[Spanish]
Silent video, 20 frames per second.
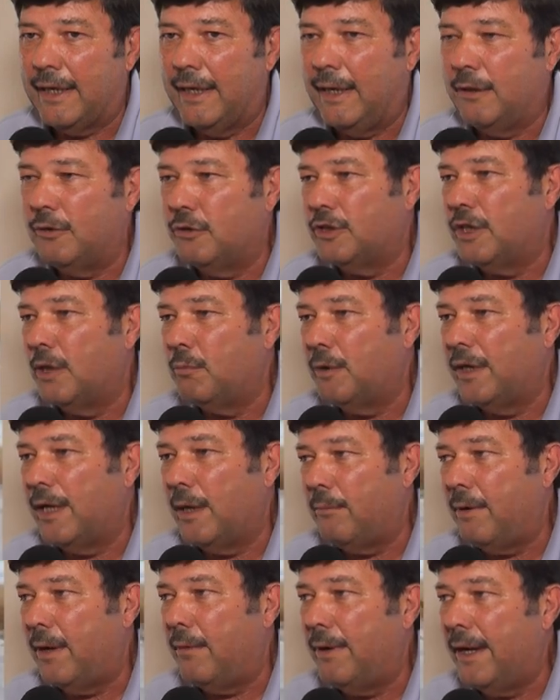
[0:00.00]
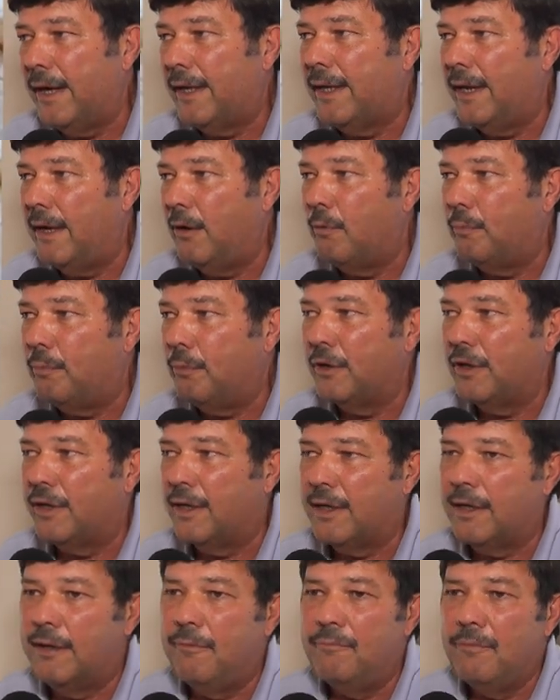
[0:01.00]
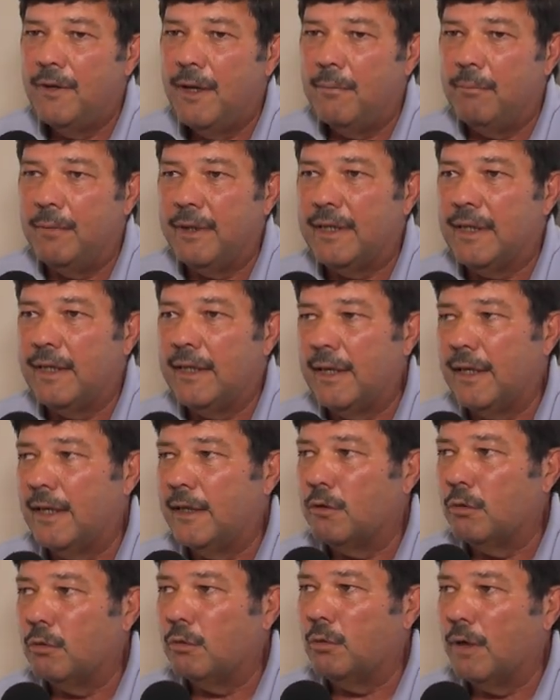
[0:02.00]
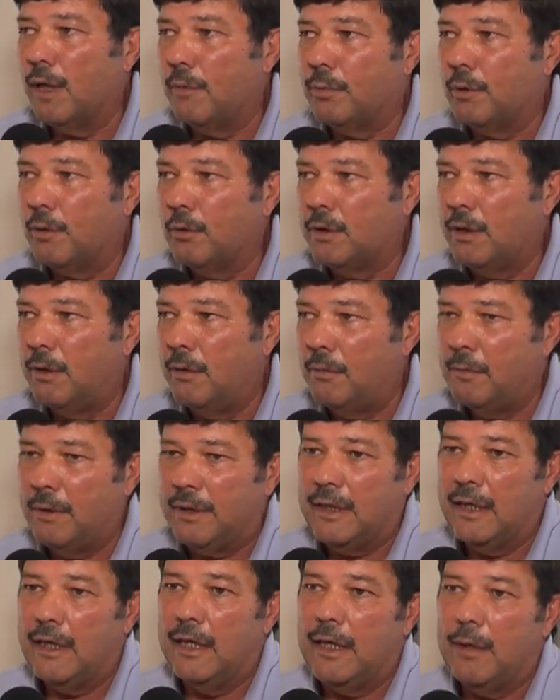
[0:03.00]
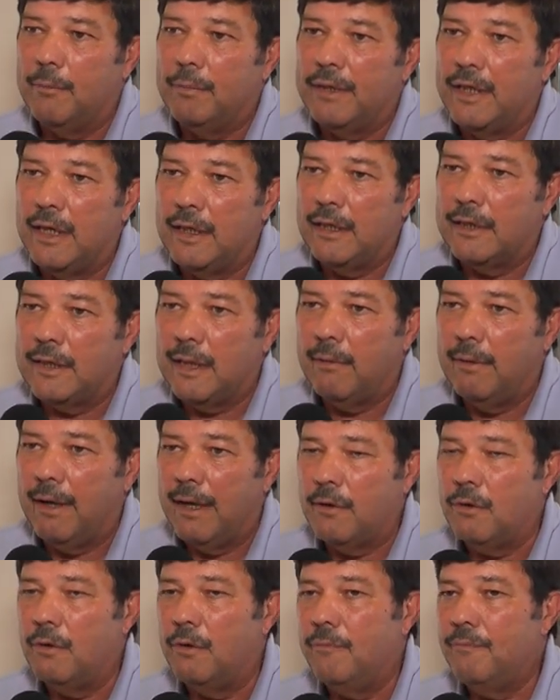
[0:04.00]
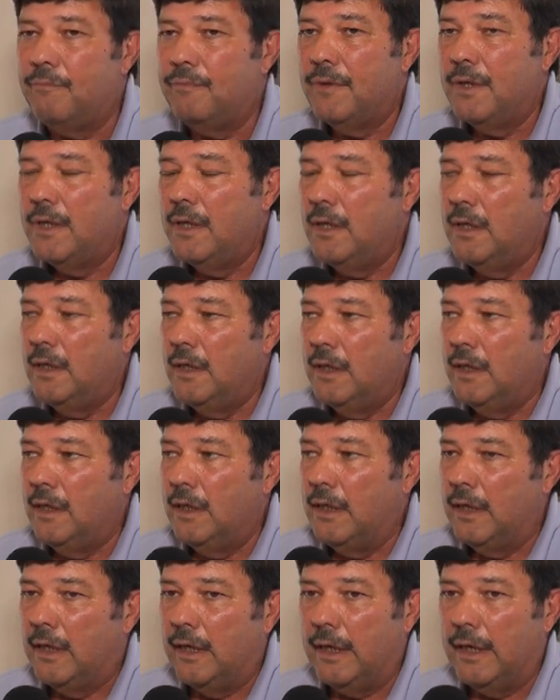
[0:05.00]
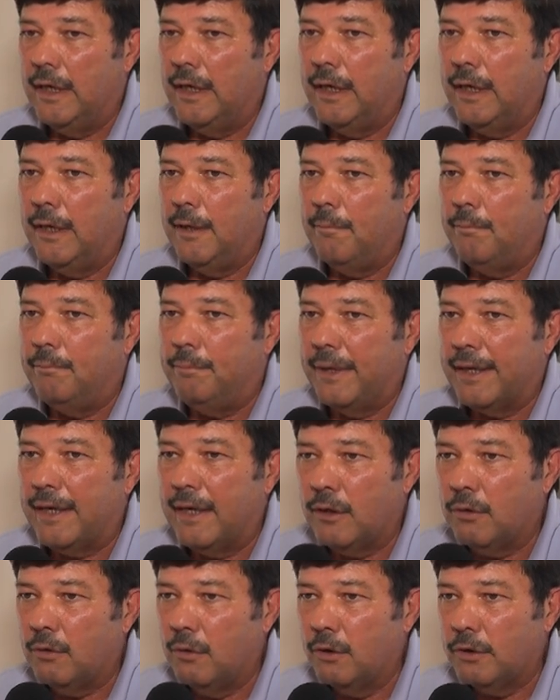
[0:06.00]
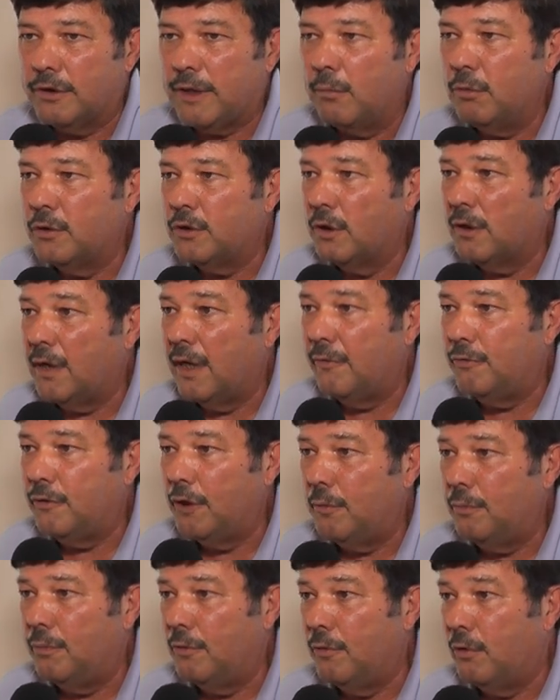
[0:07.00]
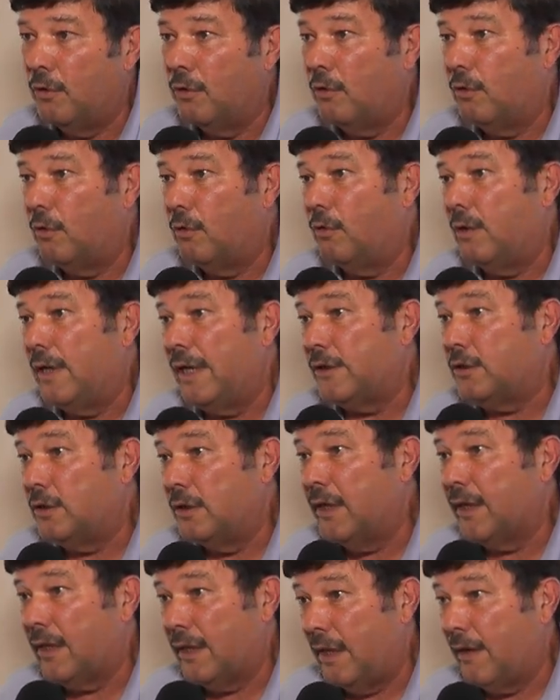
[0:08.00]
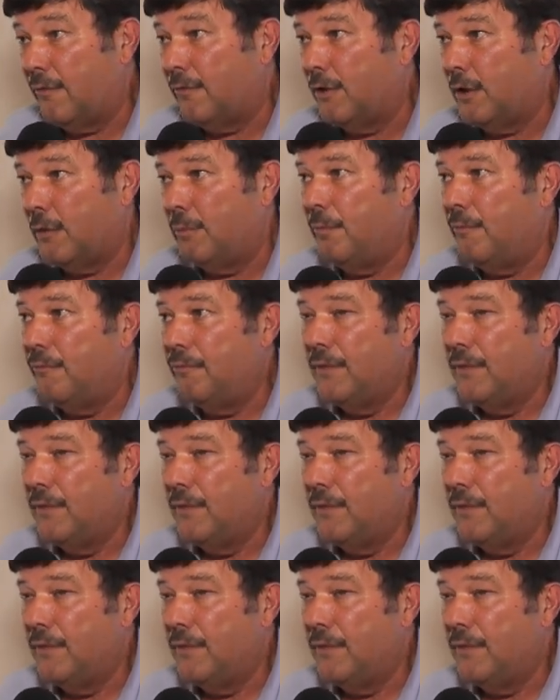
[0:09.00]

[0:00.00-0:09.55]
que la, no se muera más vaca o poder mantener la estructura productiva y mantener el capital de trabajo. Eh, parar con los abusos de la FIP o, o el accionar de la FIP